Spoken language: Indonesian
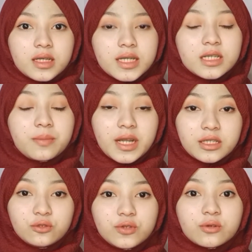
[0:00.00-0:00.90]
dan
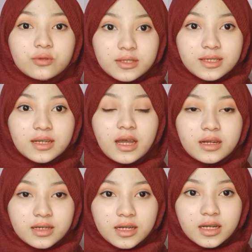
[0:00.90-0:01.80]
dipakainya juga rutin
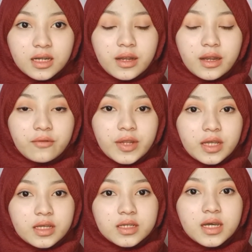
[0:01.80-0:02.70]
karena
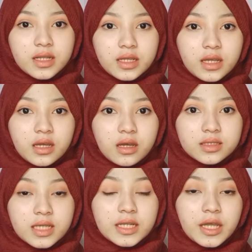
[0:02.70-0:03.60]
efek dari
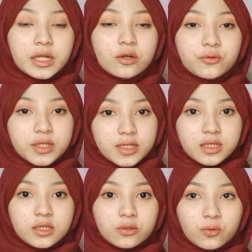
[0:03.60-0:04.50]
skincare reglow
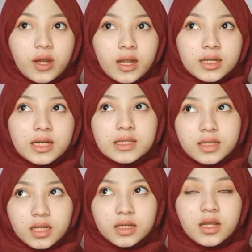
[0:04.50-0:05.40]
ini itu akan
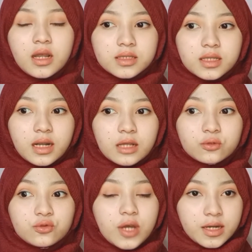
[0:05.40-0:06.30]
kelihatan setelah
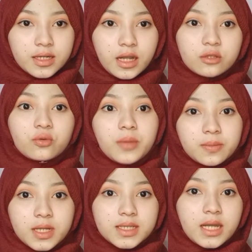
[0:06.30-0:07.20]
7 hari atau
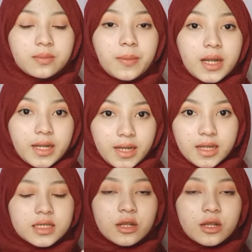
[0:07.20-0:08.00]
14 hari pemakaian.